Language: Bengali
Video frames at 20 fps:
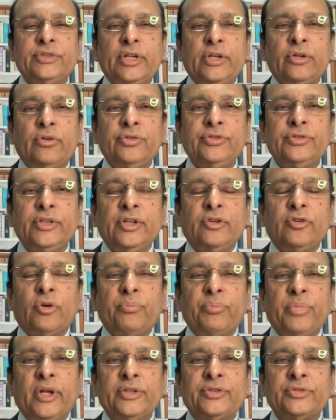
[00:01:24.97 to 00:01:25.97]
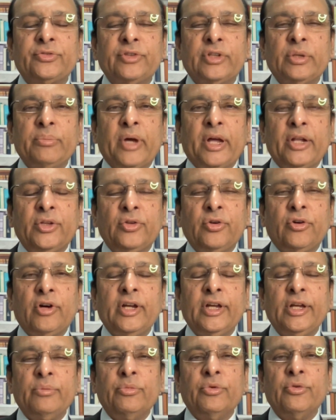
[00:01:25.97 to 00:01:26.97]
সেগুলো যদি কমপ্লায়েন্স করতে ব্যর্থ
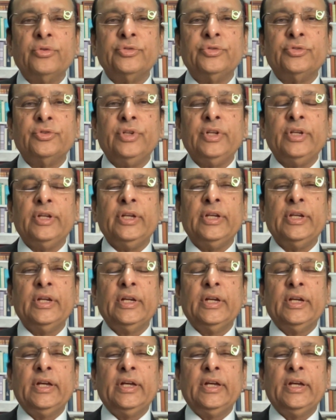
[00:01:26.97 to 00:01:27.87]
হয় এবং যদি